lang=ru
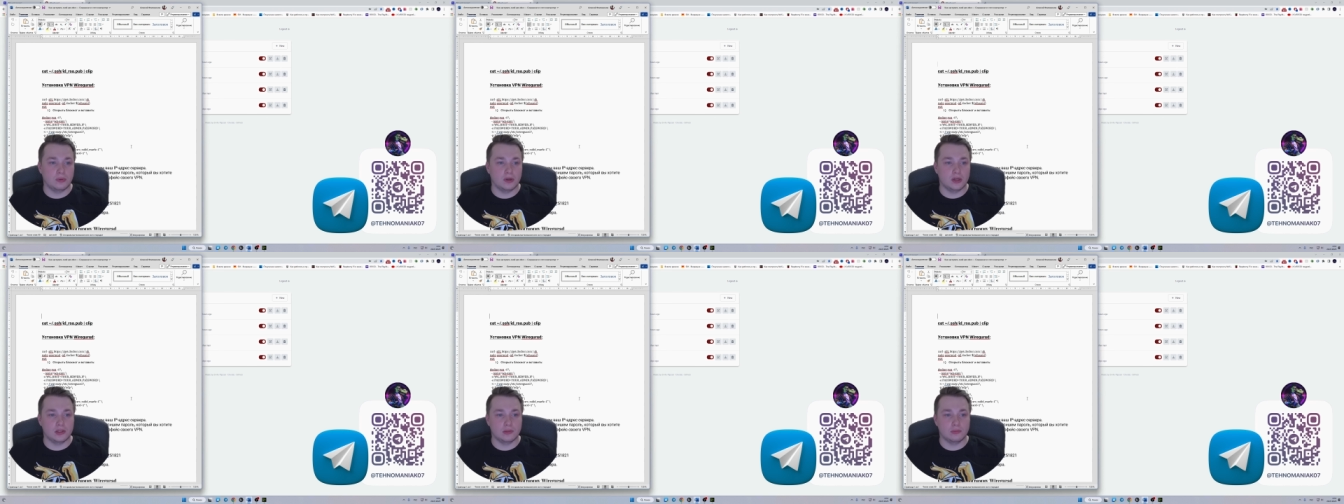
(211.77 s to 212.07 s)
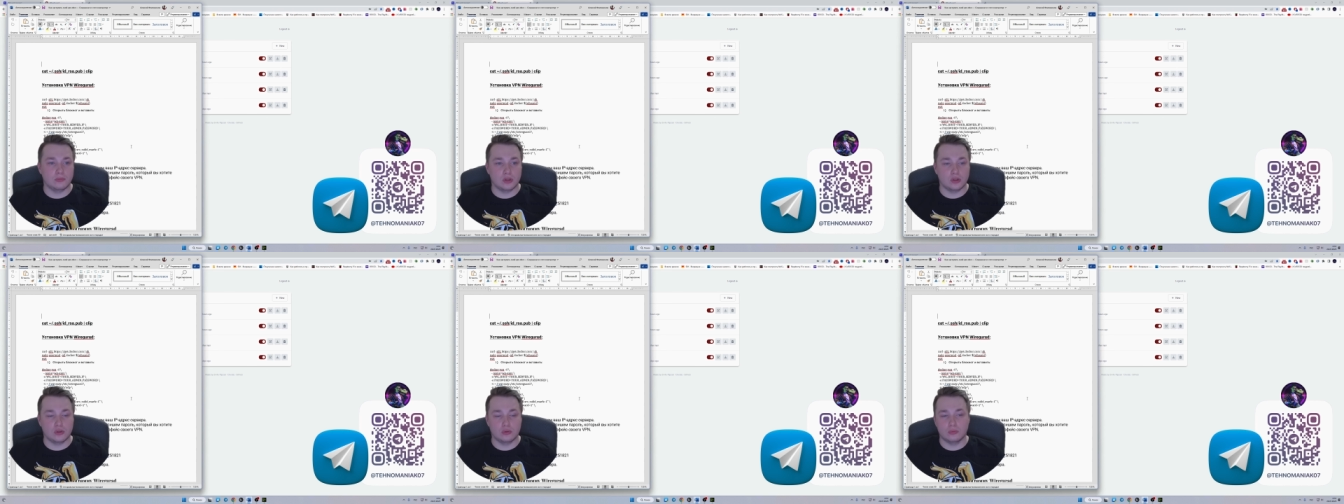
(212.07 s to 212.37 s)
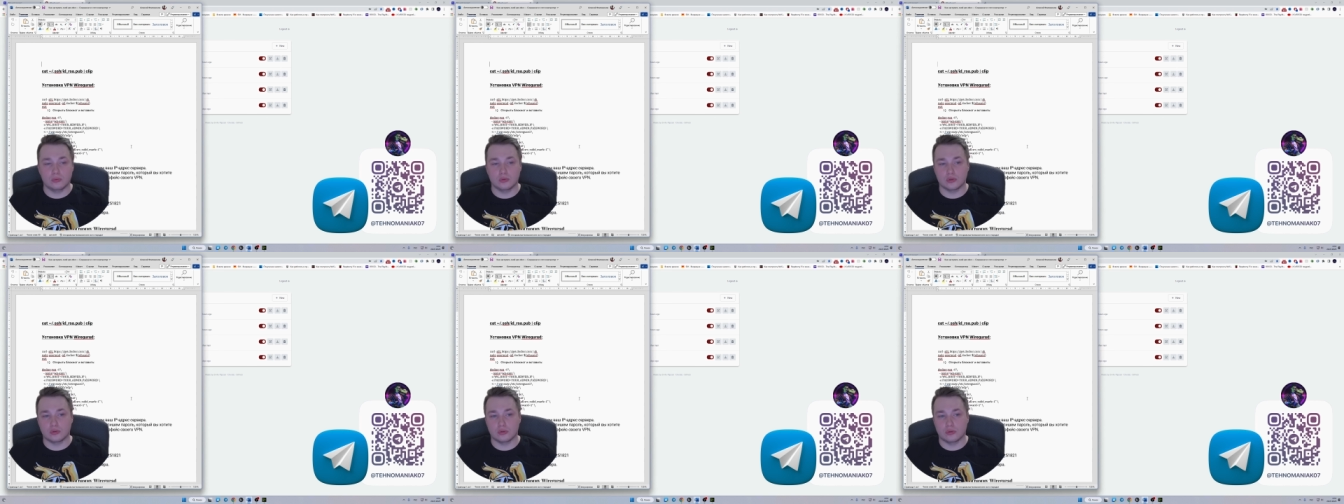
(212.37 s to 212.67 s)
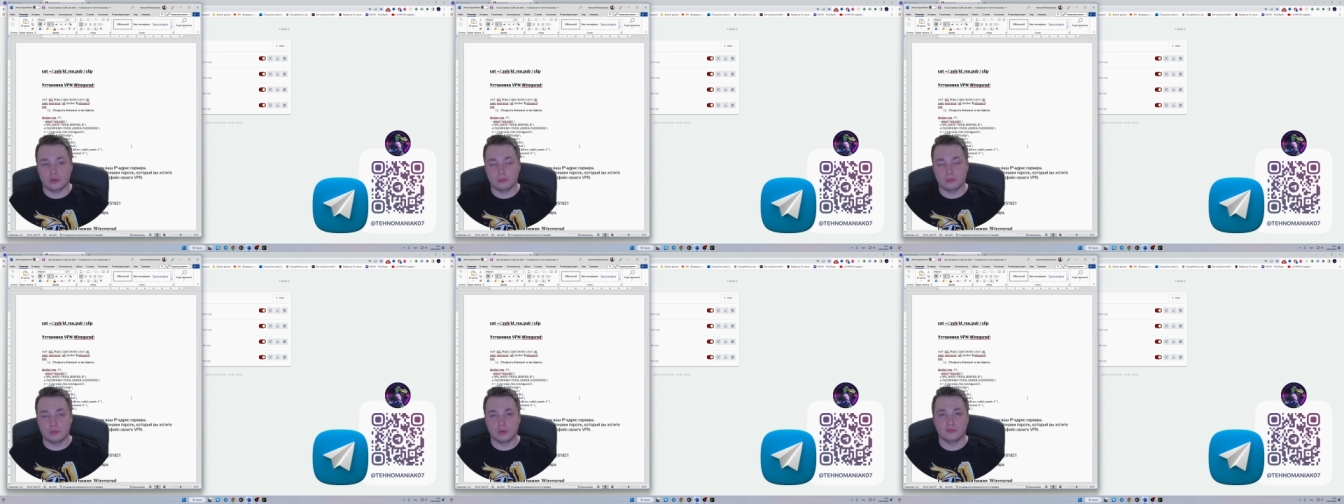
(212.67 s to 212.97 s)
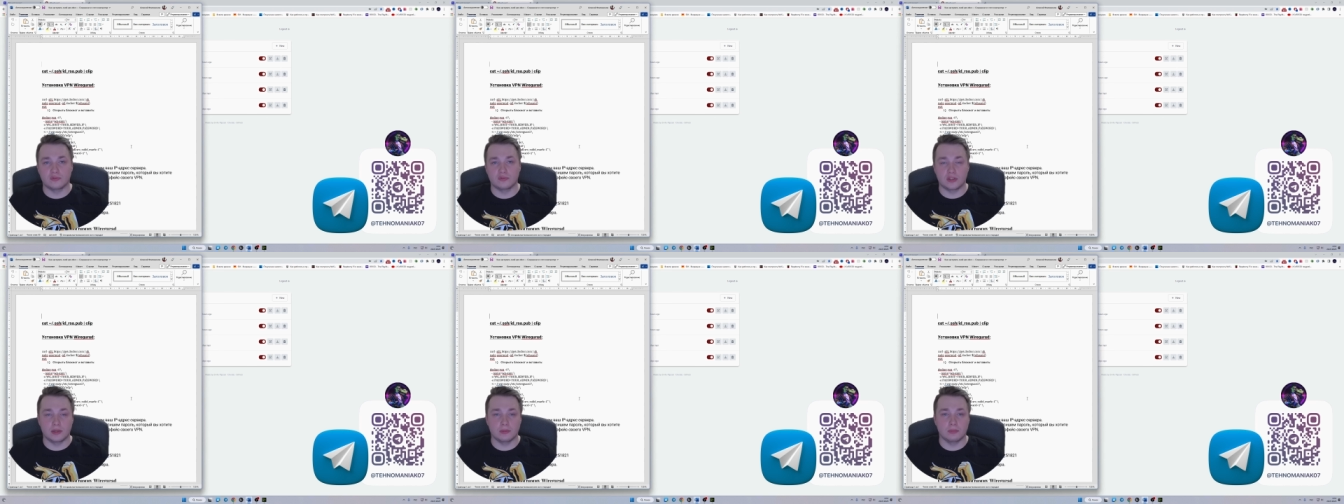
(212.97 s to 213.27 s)
Поэтому я думаю, что это
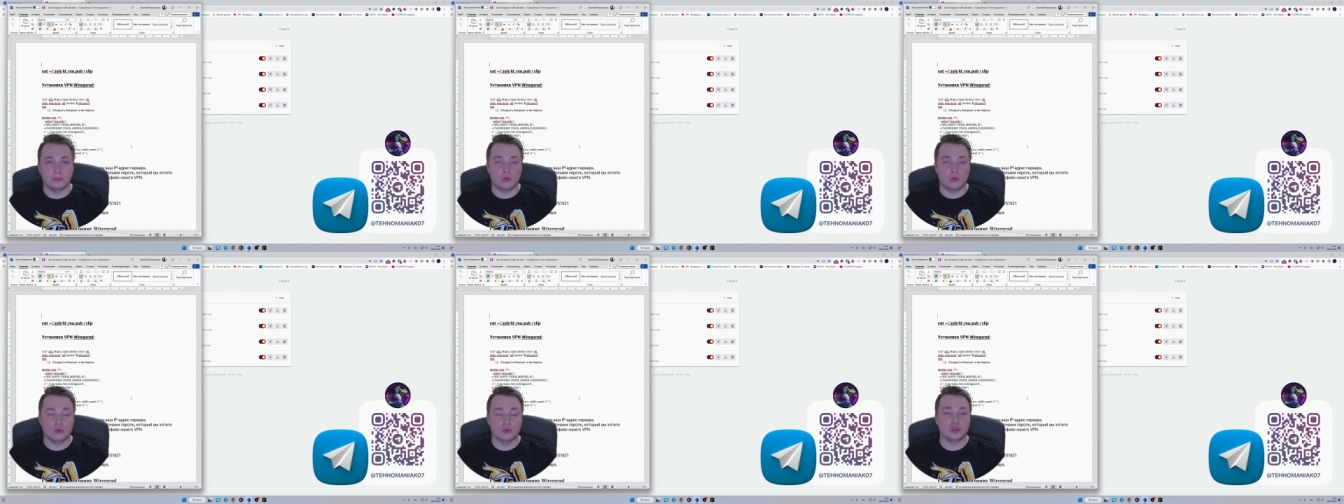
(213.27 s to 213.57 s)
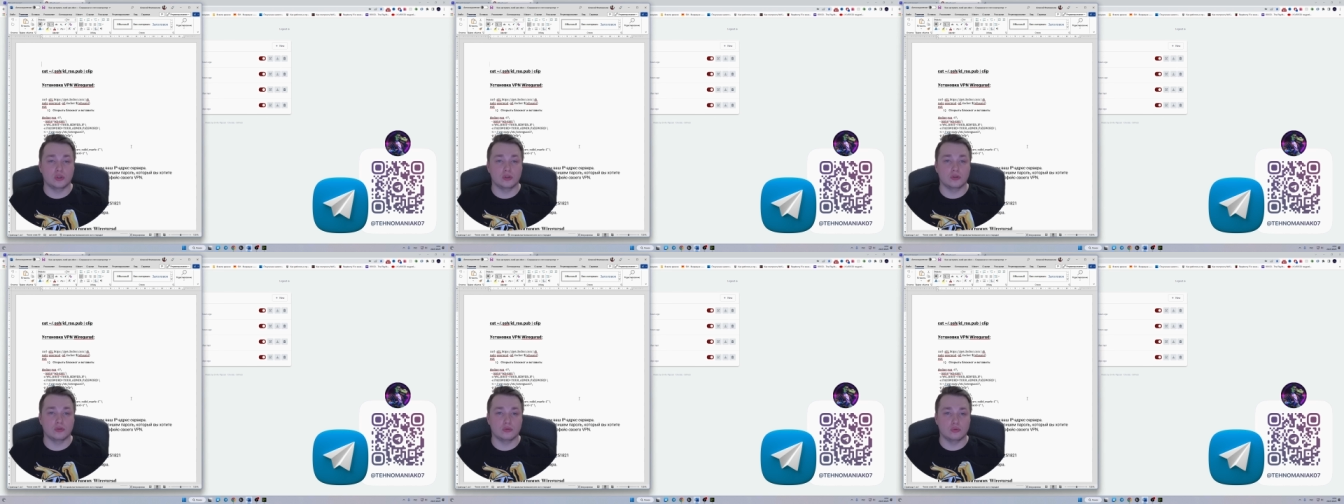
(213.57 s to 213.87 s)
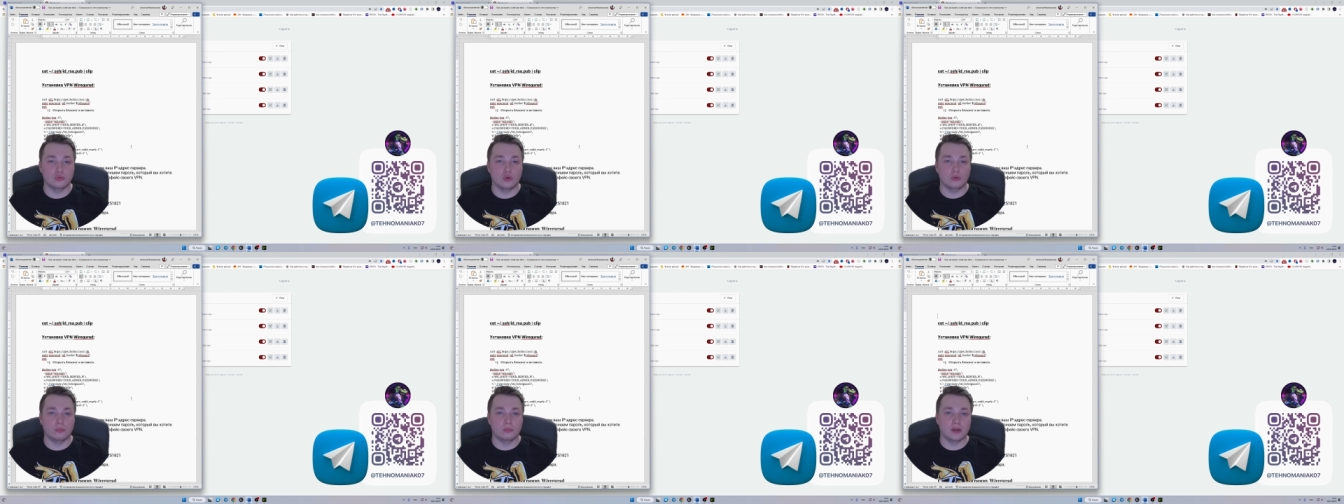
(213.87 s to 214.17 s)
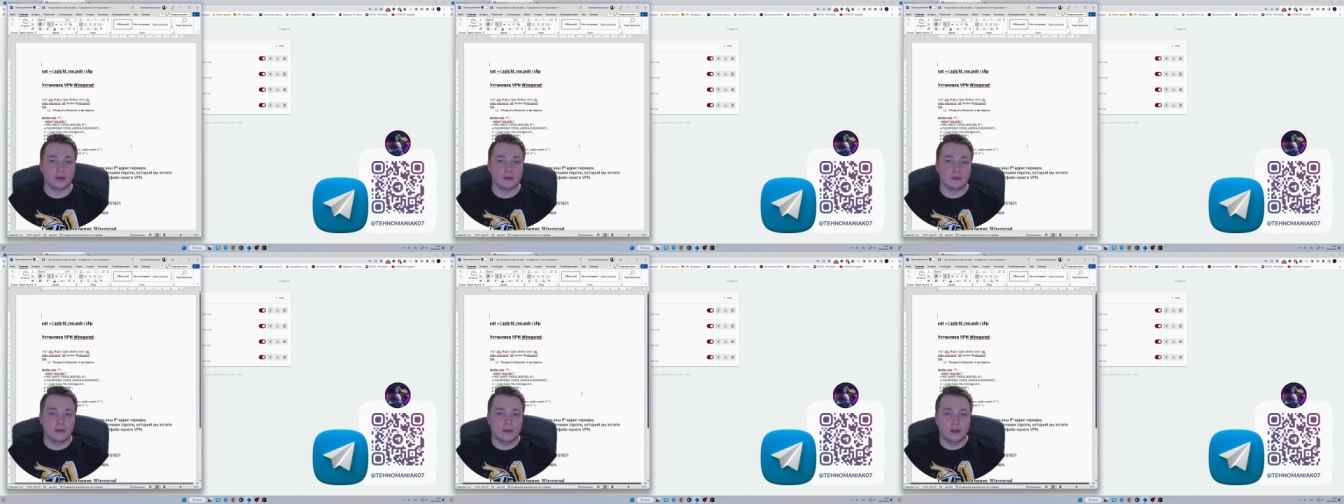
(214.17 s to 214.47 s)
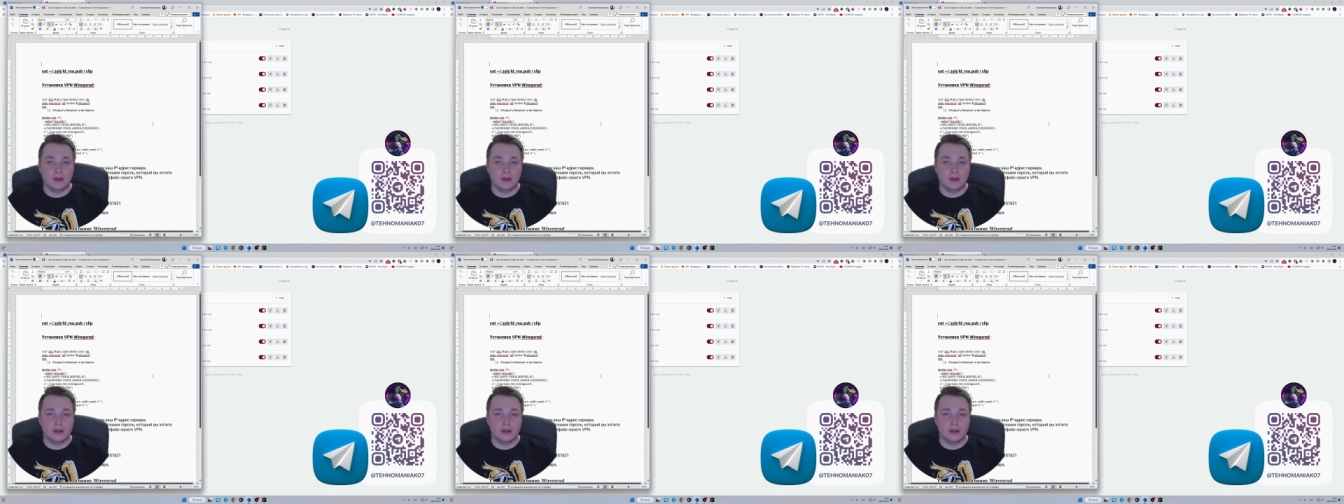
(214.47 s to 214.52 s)
будет всем очень удобно.